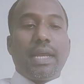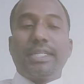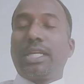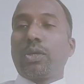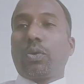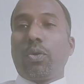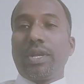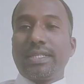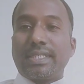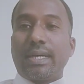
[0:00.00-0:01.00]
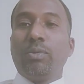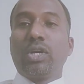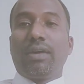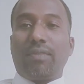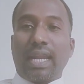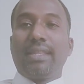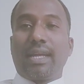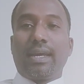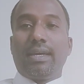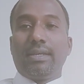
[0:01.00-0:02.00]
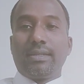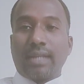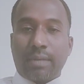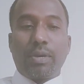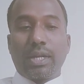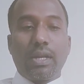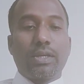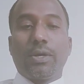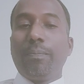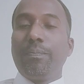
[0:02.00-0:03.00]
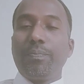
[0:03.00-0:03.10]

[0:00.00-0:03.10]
எட்டு கோடி சமூக வலைதள நண்பர்களுக்கும்